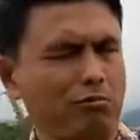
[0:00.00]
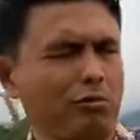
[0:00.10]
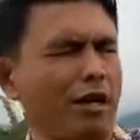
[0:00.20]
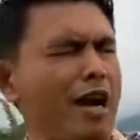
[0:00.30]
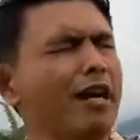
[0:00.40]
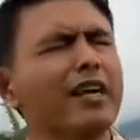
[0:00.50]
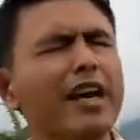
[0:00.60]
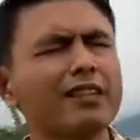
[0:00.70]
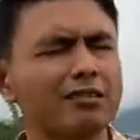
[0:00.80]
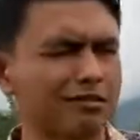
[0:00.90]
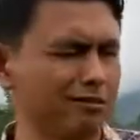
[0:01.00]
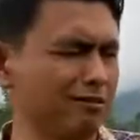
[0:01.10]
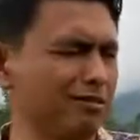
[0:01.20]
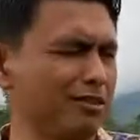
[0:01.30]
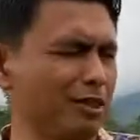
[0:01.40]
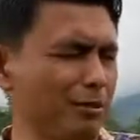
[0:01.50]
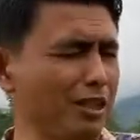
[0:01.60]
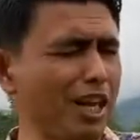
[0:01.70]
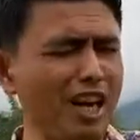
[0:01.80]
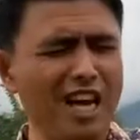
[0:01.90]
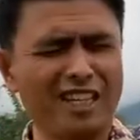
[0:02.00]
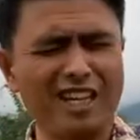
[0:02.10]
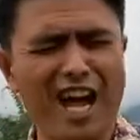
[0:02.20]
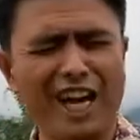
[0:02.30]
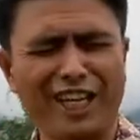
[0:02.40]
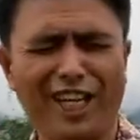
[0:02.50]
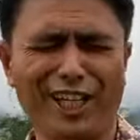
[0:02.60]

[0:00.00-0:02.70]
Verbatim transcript: Menang, Nek. Sebentar lagi lahir.